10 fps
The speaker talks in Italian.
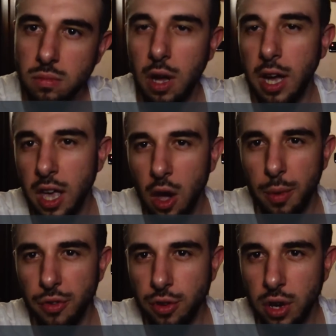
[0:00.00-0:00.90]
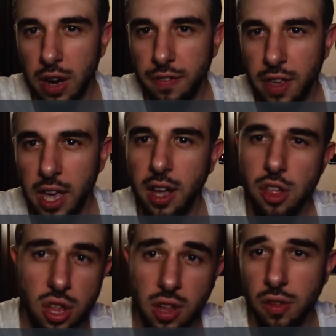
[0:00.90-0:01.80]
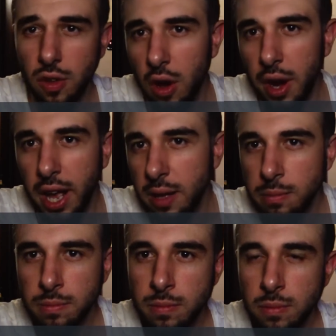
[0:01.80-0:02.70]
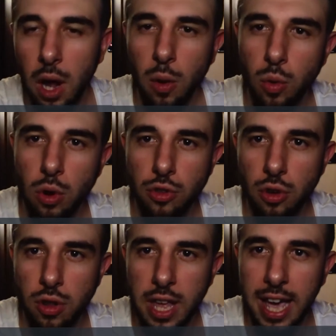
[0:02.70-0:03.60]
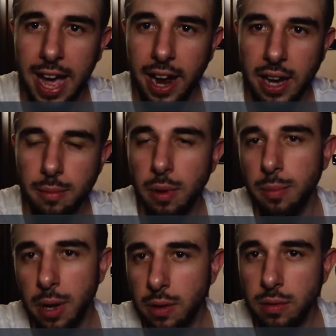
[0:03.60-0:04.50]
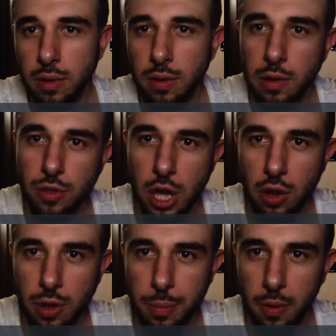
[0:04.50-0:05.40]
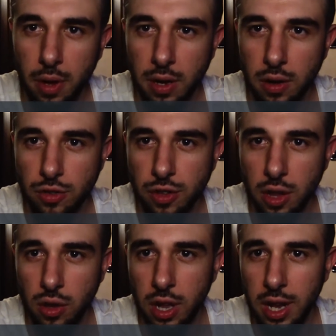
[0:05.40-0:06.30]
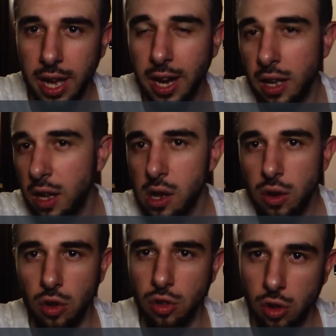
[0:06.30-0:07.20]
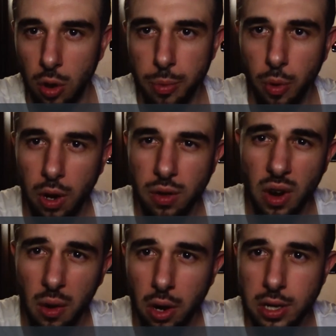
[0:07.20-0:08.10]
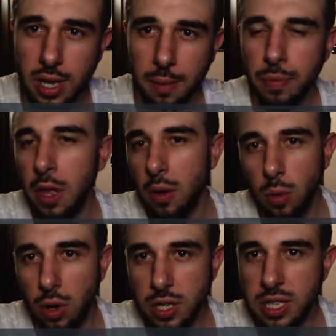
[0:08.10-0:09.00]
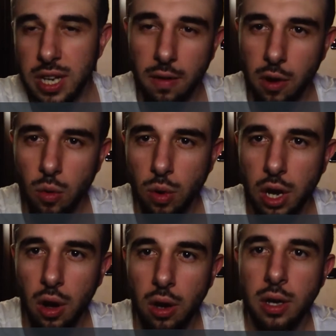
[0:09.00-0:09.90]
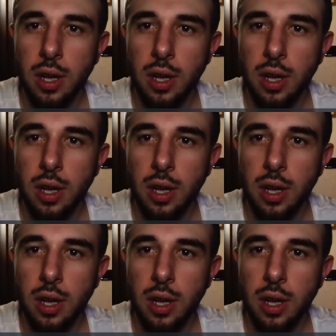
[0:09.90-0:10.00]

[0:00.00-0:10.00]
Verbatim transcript: Anche come fotografia, recitazione, alcuni sono dei cani, ma eh, già lo sappiamo che i nostri attori italiani non sono più quelli di una volta alcuni si salvano, alcuni no